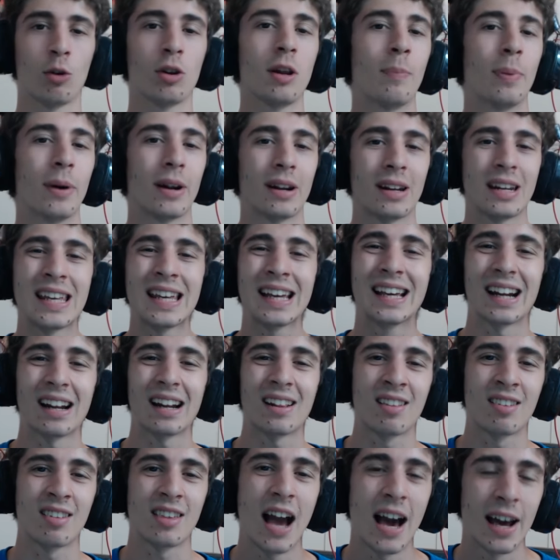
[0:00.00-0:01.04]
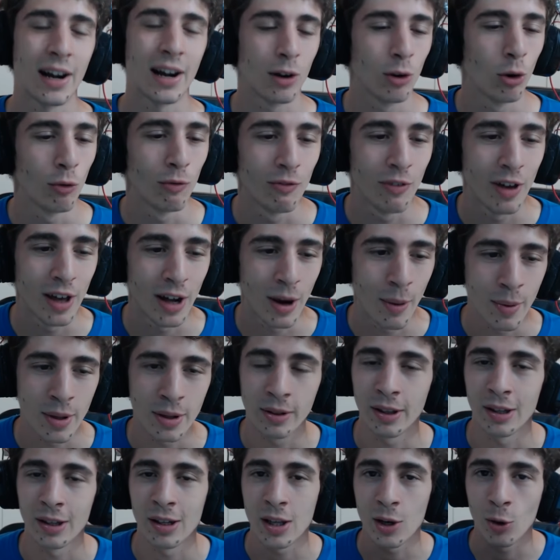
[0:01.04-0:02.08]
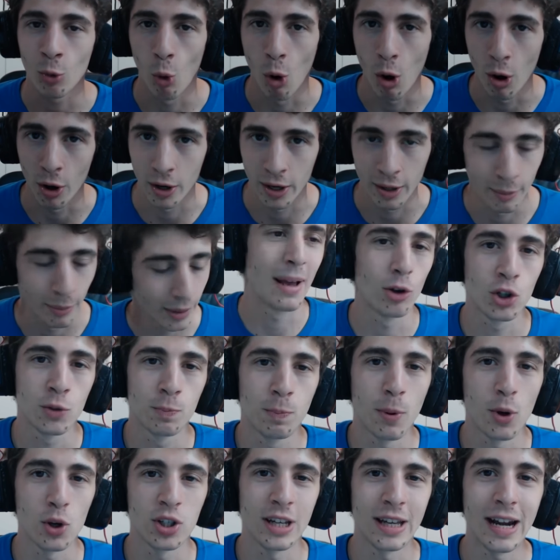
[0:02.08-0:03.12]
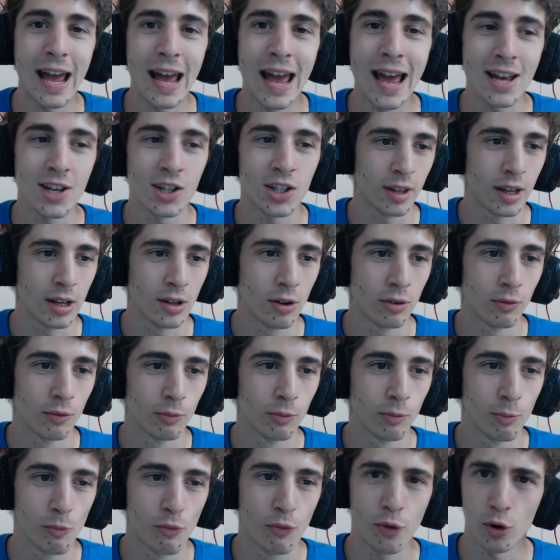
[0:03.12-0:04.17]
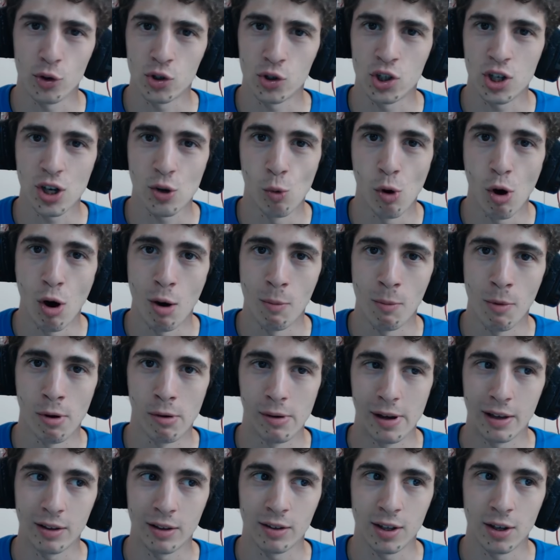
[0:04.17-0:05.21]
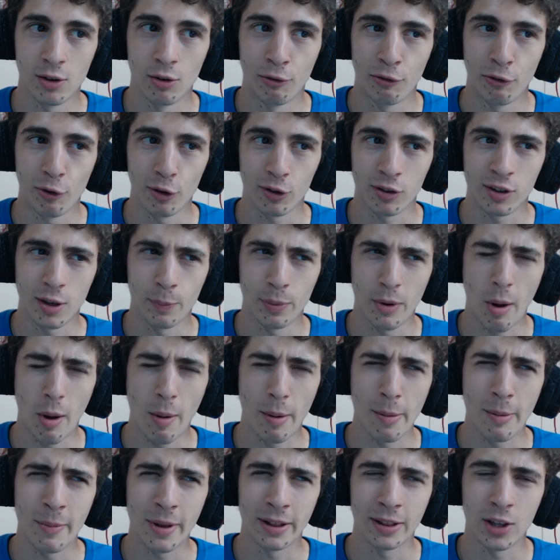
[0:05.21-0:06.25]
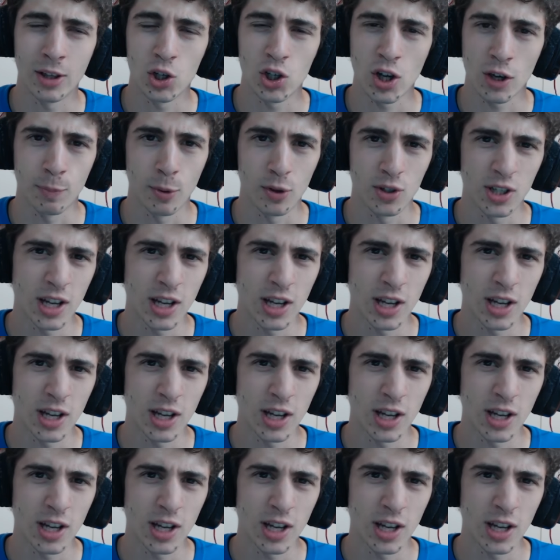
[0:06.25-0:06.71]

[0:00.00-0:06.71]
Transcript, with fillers: secondi per ringraziarlo veramente di cuore. Me lo sposerei se non fossi uomo e se non fosse probabilmente già